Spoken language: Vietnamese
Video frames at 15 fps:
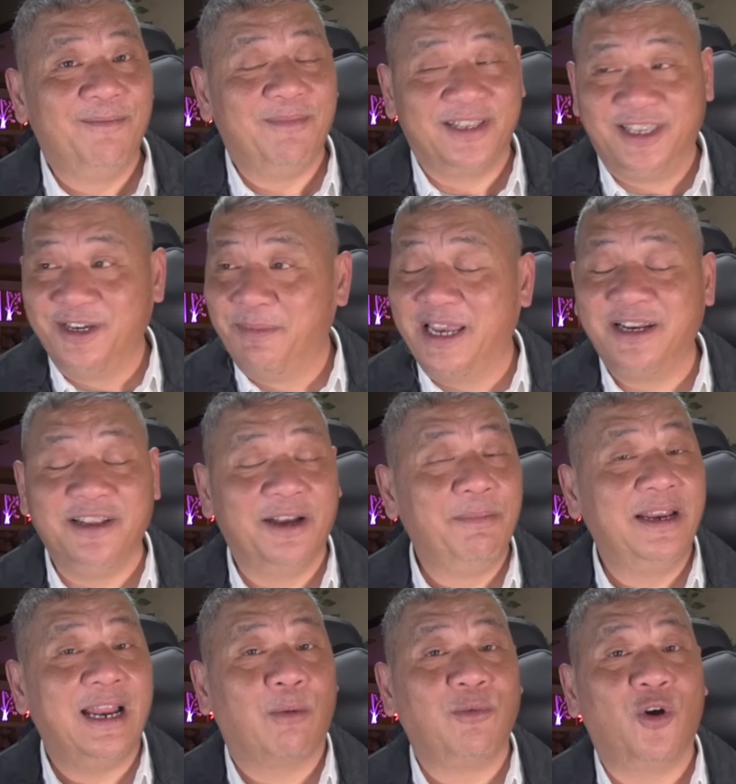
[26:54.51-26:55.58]
mà chưa biết những
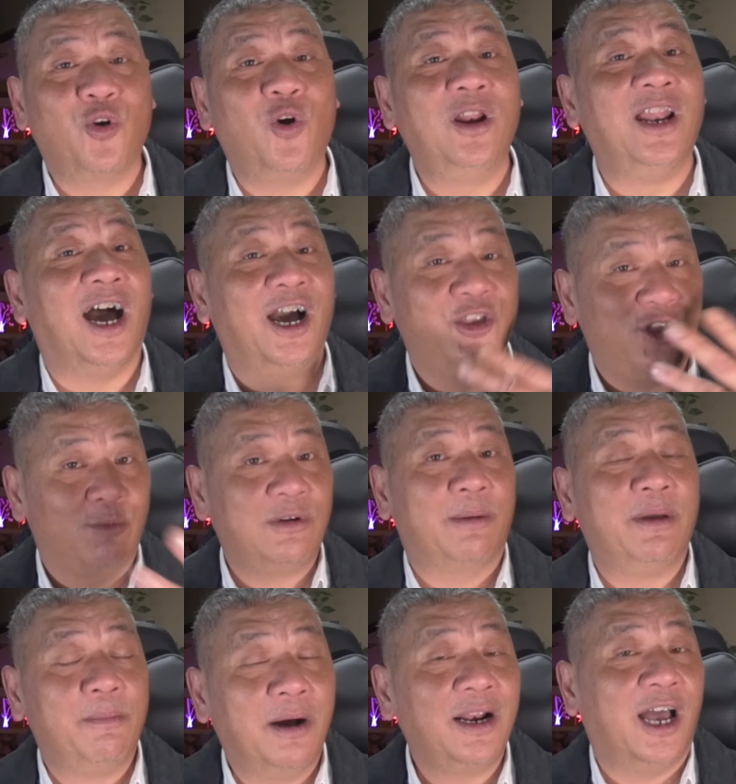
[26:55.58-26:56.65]
biến động đó có lợi trong
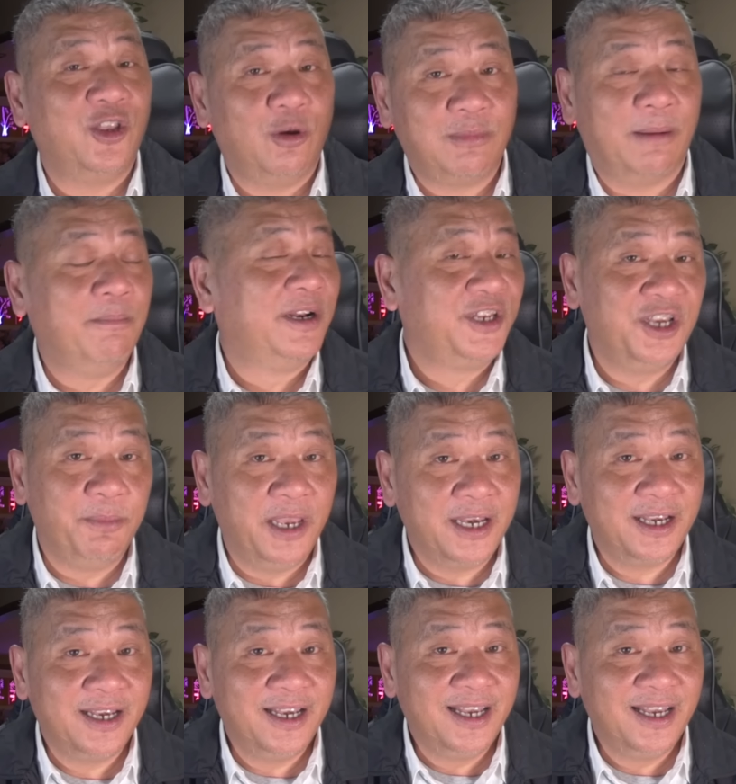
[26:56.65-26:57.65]
trăm hay bất lợi trong trăm mình chưa biết